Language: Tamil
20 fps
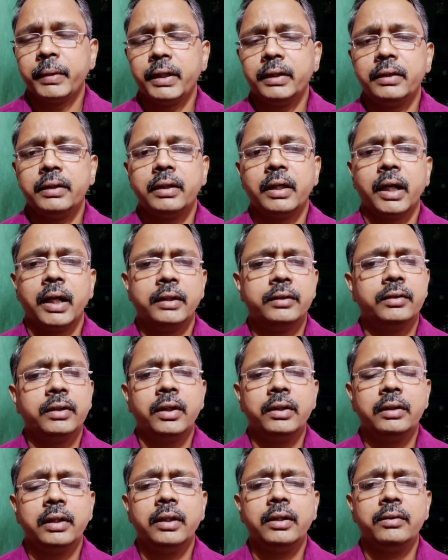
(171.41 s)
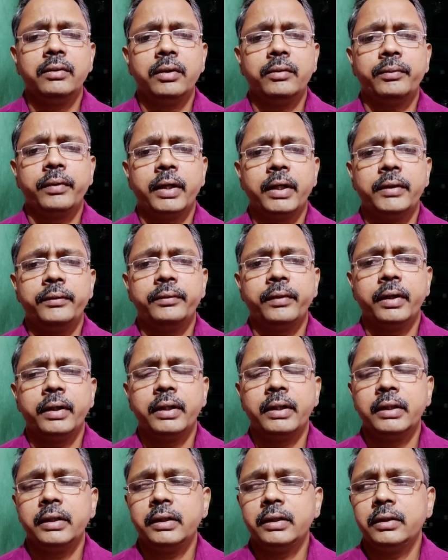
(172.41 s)
பார்த்துக்கலாம் ஆக்சுவலி அந்த அளவுக்கு ஒரு ஃபார்ட்டி
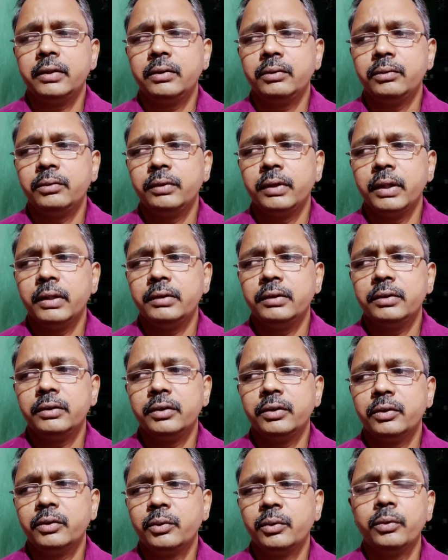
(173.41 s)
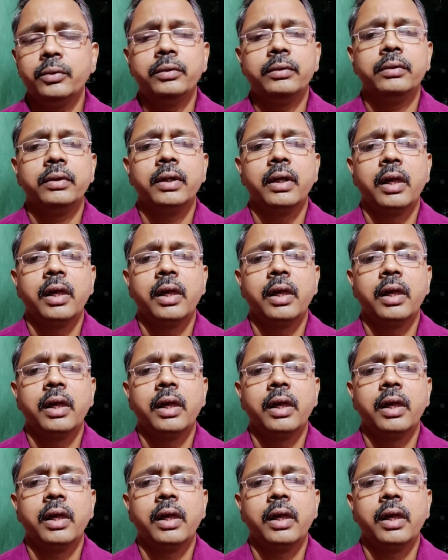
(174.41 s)
ஃபார்ட்டி டூ ஏஜ் இருக்கும்